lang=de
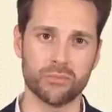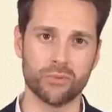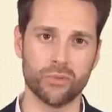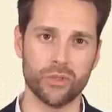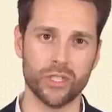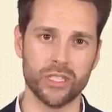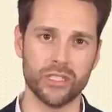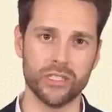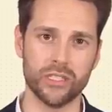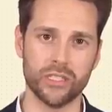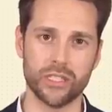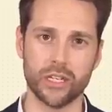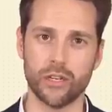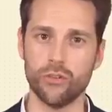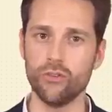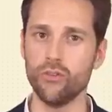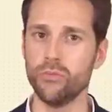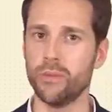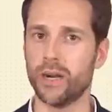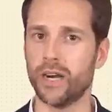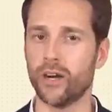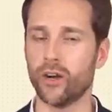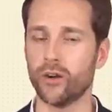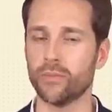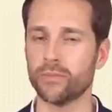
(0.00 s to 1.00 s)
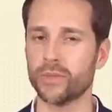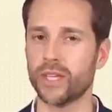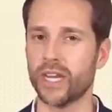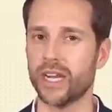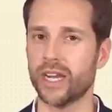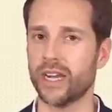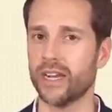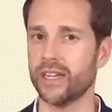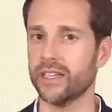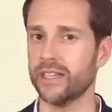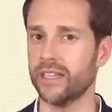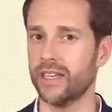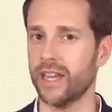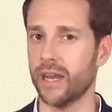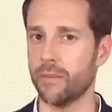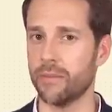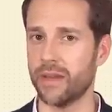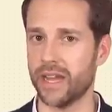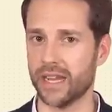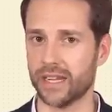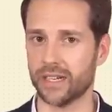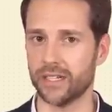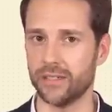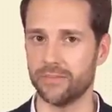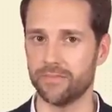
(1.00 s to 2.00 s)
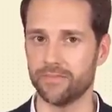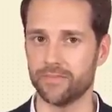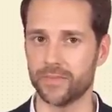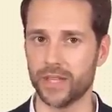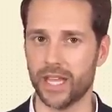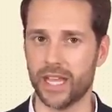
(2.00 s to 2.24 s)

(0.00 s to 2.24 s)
Politiker überhaupt nach Angela Merkel.